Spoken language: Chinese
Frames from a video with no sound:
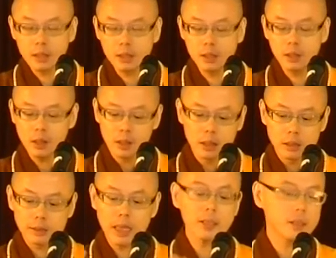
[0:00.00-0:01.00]
实，
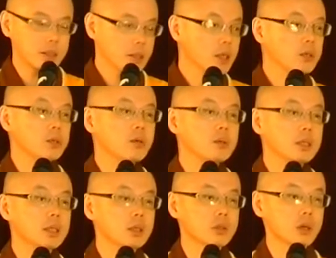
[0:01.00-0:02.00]
当你真正修
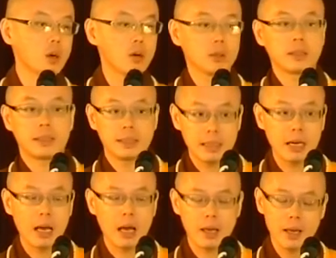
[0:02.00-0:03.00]
行的时候，写下
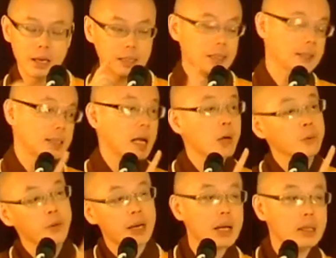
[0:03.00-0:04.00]
来。刚才讲
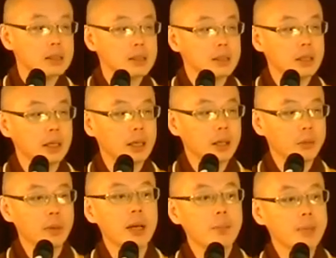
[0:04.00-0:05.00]
原谅自己，
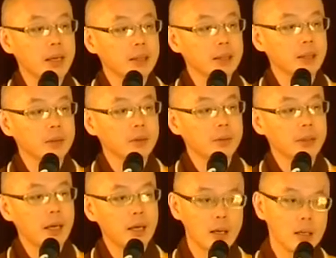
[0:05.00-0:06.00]
原谅别人，对不对？